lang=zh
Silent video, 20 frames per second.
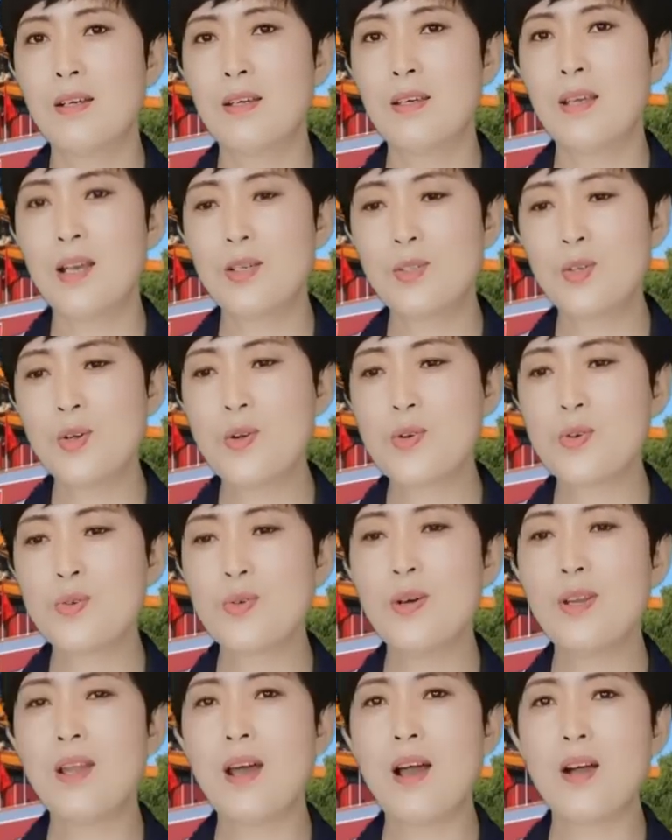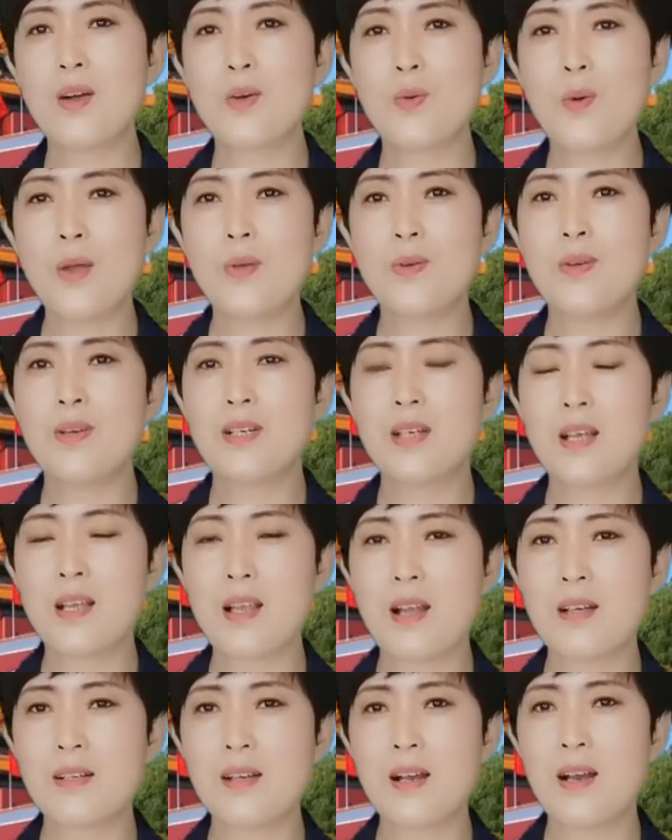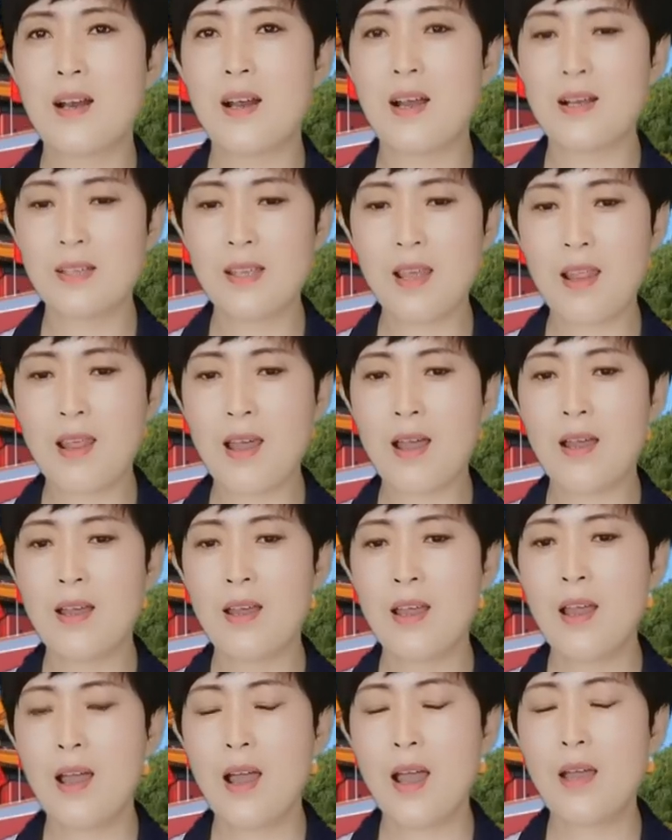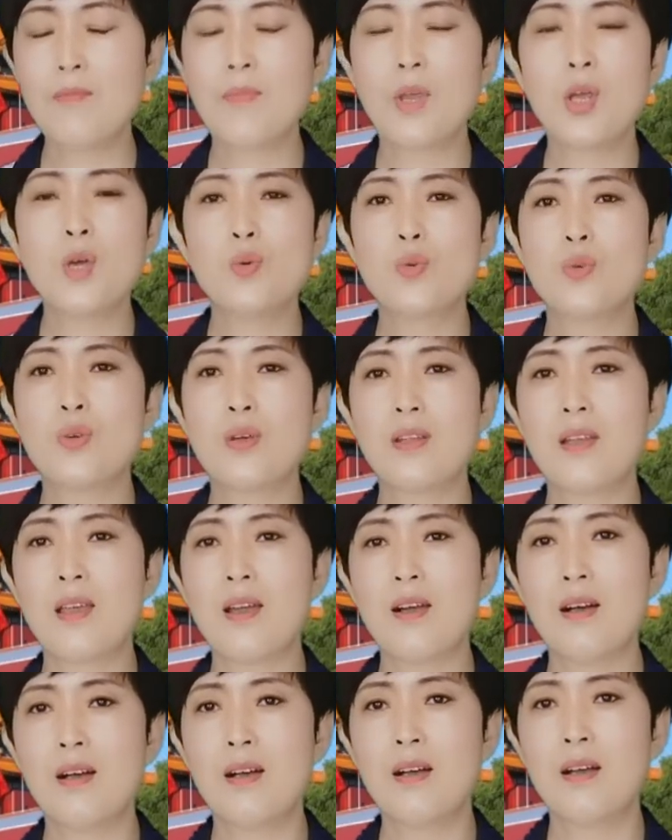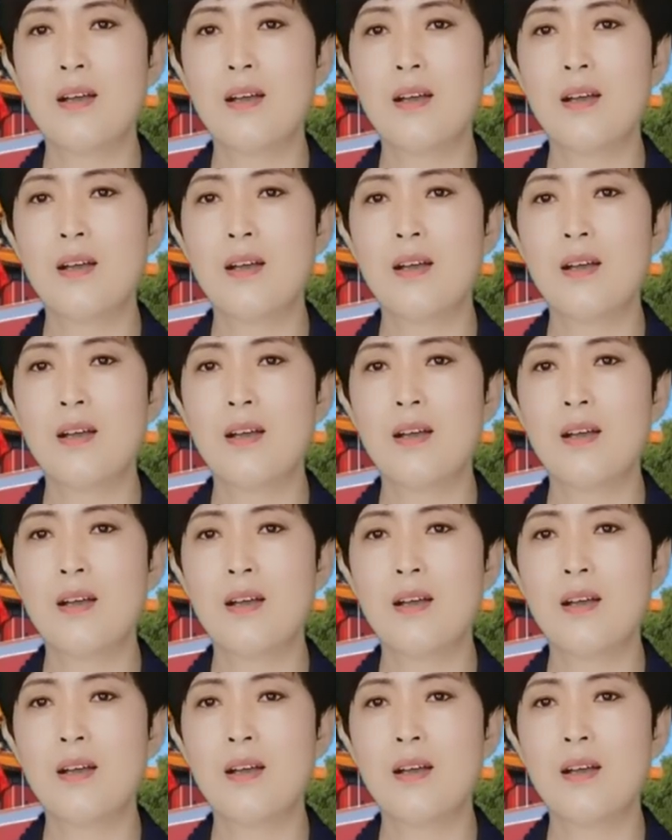也就是说呢，关于这件事呢，现在还没有确定。